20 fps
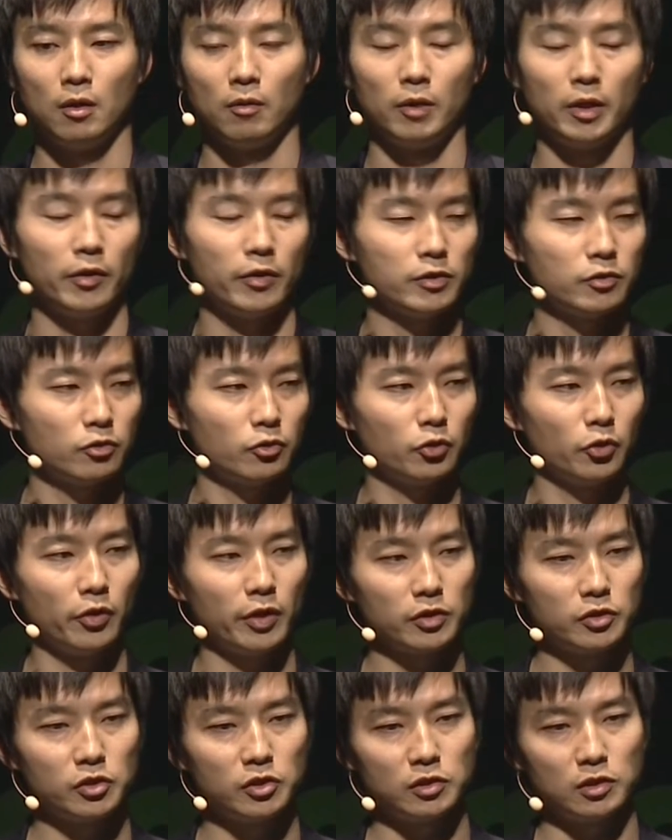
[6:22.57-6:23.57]
我々その予
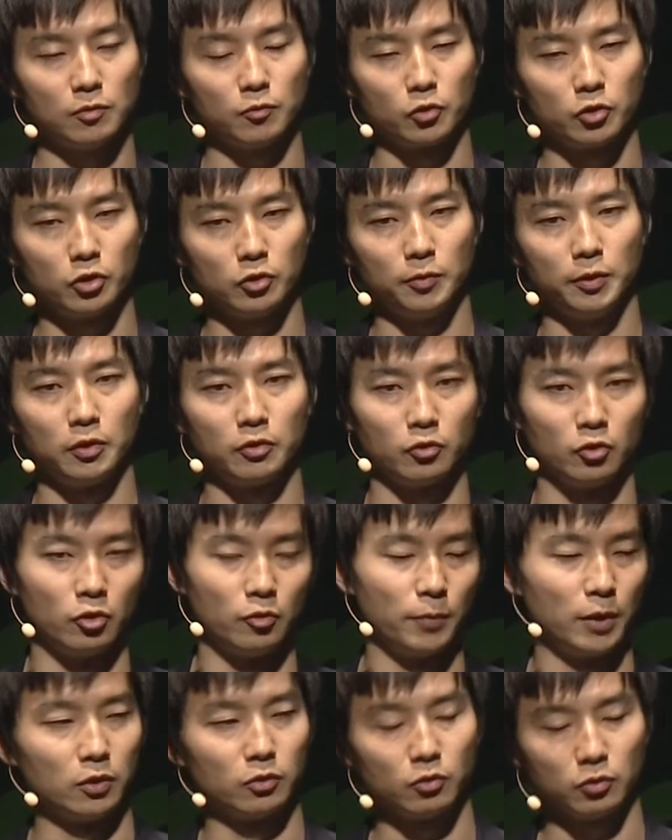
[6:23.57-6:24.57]
約システムクービックという
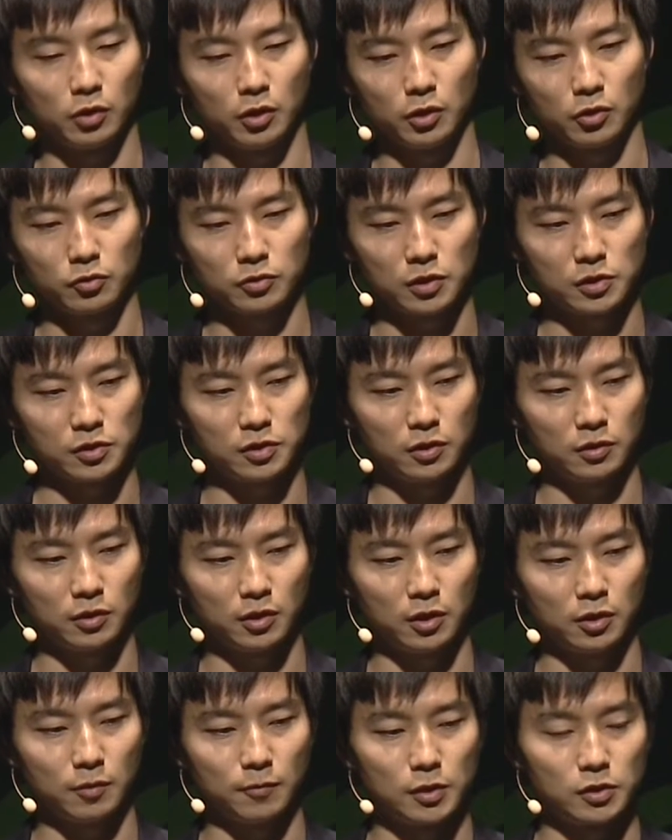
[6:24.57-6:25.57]
のを別途提供させていた
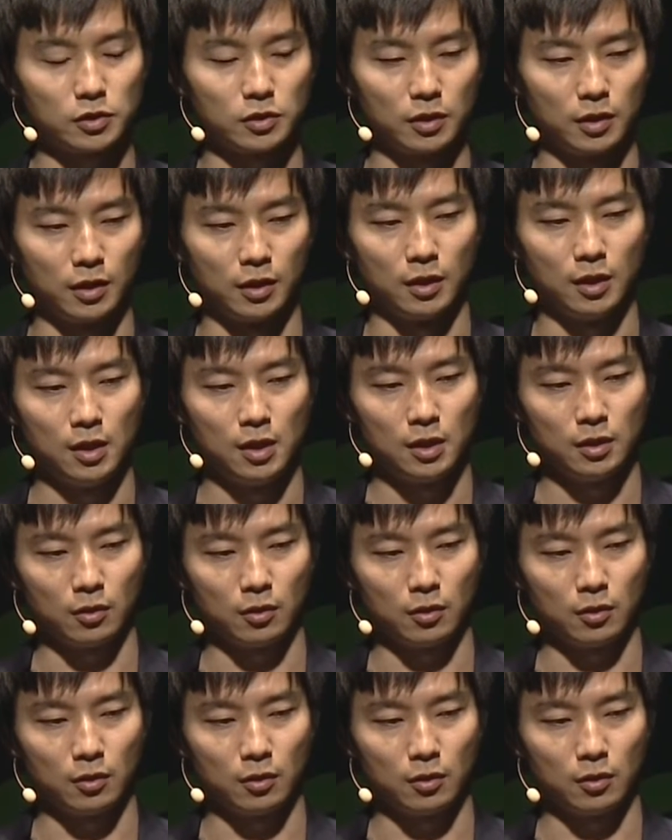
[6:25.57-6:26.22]
だいてまして